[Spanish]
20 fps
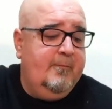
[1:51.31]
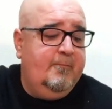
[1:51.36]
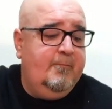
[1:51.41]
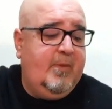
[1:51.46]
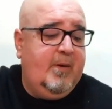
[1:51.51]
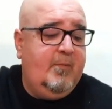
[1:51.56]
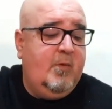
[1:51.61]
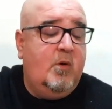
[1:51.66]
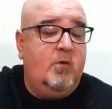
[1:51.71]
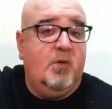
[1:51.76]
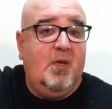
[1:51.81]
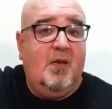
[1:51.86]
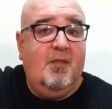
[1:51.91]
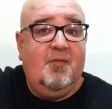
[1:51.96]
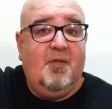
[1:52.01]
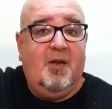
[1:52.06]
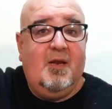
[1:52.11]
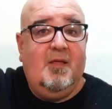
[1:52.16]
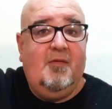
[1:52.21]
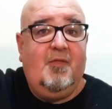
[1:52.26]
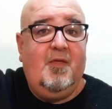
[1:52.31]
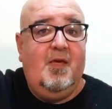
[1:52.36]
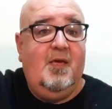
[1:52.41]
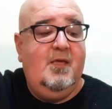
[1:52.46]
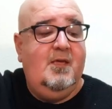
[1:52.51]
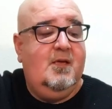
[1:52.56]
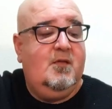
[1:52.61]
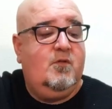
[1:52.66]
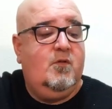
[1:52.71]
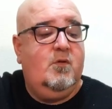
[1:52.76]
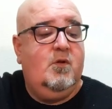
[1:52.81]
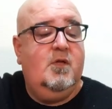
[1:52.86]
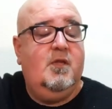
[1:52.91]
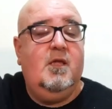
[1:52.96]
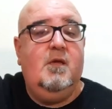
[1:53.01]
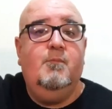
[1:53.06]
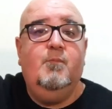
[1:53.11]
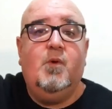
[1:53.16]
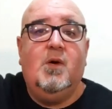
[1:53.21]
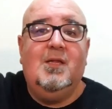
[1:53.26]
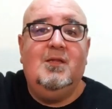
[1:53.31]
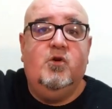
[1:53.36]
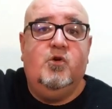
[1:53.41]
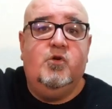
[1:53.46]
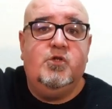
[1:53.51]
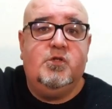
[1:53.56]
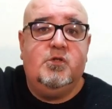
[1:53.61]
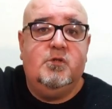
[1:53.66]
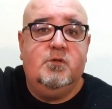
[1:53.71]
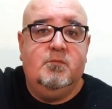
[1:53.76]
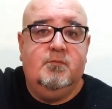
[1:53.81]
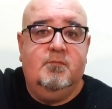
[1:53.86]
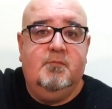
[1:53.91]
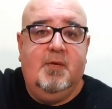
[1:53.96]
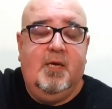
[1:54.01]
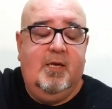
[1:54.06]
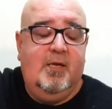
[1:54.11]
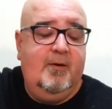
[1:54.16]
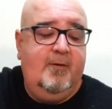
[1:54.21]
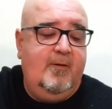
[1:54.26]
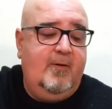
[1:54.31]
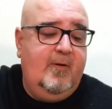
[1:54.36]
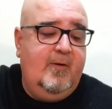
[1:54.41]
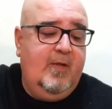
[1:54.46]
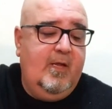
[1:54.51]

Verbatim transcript: Vamos a utilizar la cejilla todo el tiempo al 2, ¿vale?